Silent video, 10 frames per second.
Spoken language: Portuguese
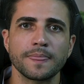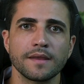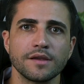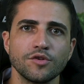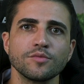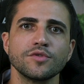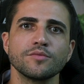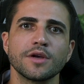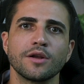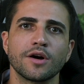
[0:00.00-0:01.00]
e o, e o,
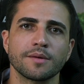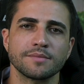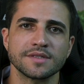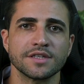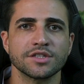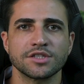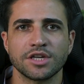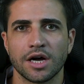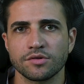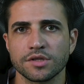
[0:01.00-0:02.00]
melhor, seja de
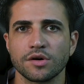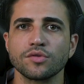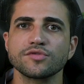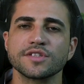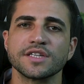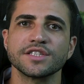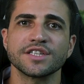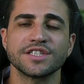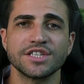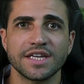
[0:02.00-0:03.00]
alta ou
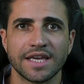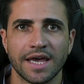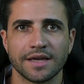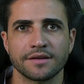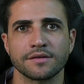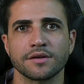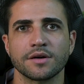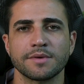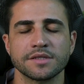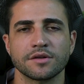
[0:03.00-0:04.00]
seja de queda. Então
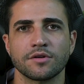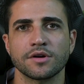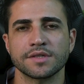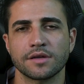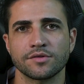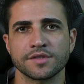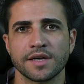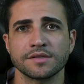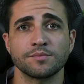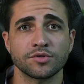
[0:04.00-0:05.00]
a Master Rocks ela
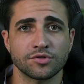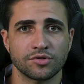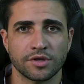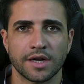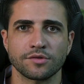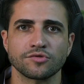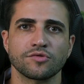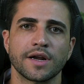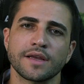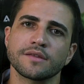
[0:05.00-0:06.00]
consegue se posicionar nos
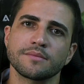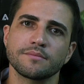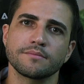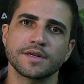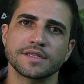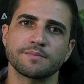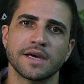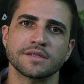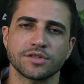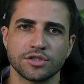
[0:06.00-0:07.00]
40
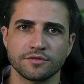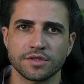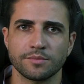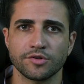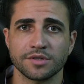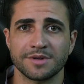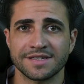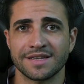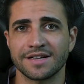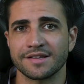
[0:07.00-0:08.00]
principais ativos da Bolsa
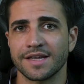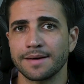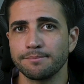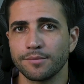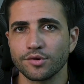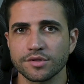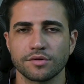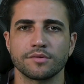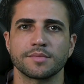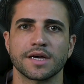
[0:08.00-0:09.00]
Brasileira na ponta
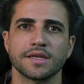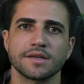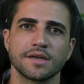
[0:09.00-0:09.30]
comprada